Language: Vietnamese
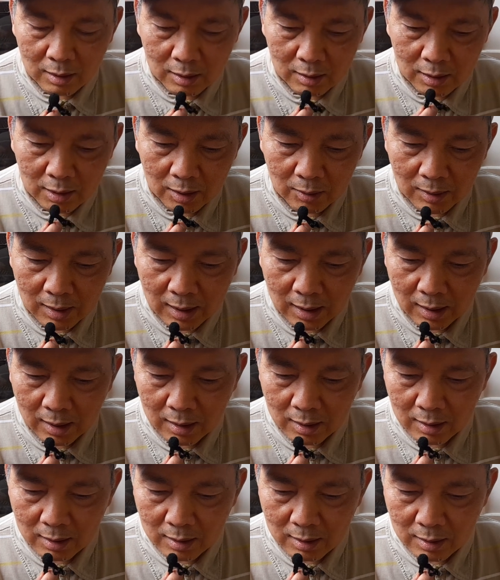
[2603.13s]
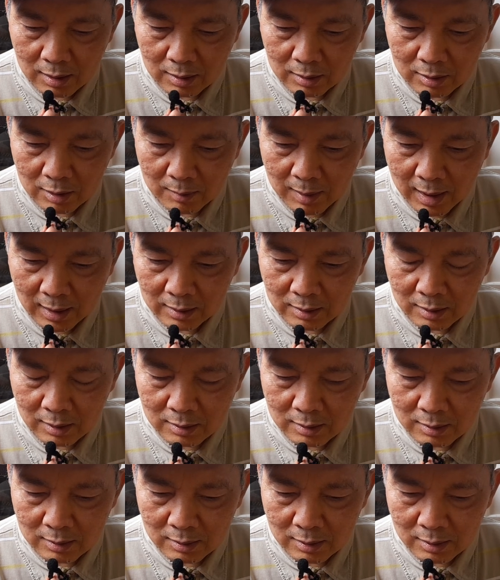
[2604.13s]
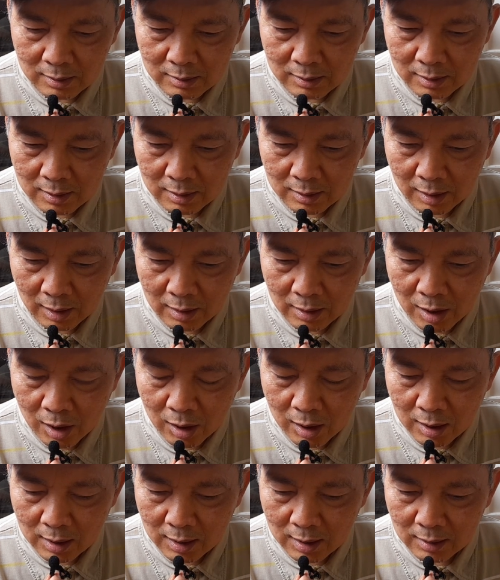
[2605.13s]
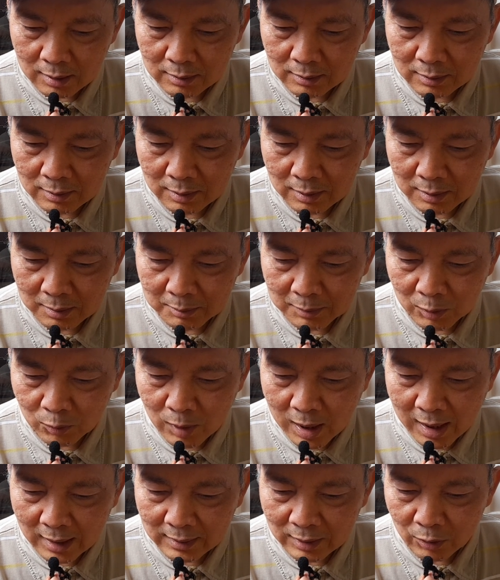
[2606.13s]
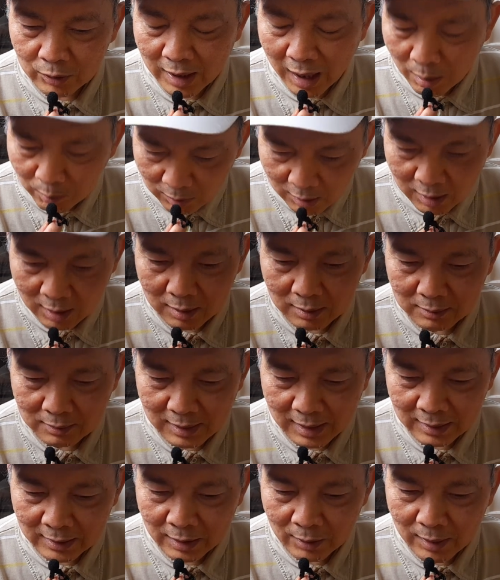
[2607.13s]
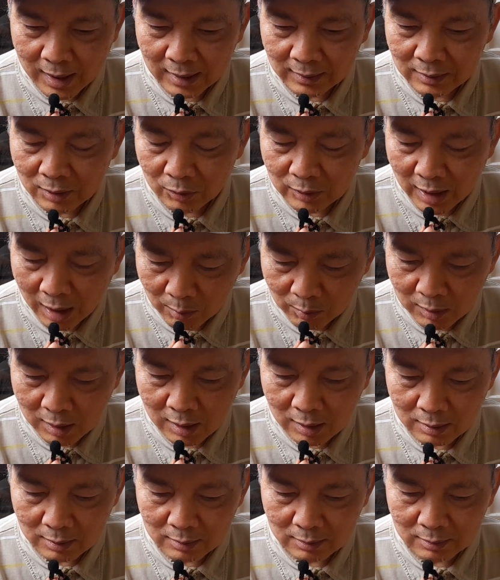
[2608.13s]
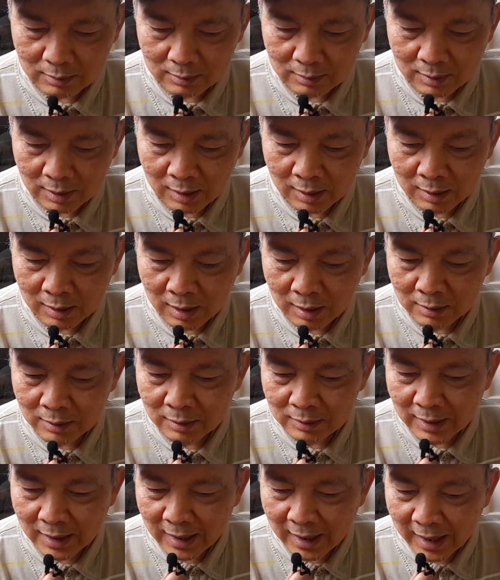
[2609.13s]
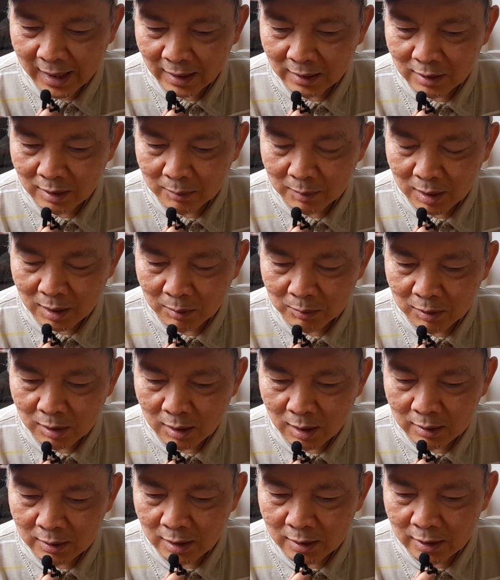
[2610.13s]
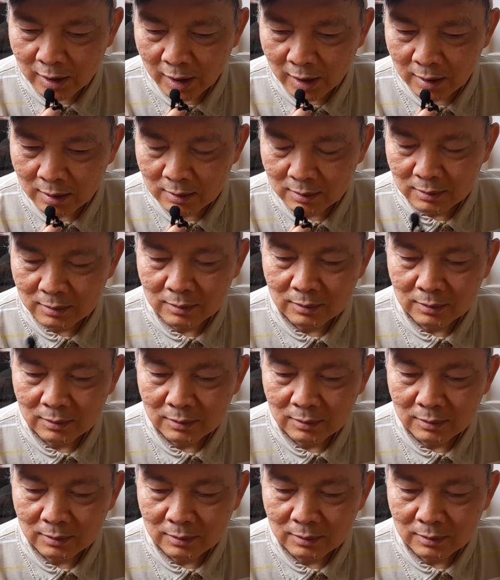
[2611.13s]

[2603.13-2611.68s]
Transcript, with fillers: nếu ai à, có bạn như như những cái chị đó đó ờ, mà qua theo chồng á nếu ăn theo chồng á thì vẫn được gia hạn nhưng mà không được ở vĩnh viễn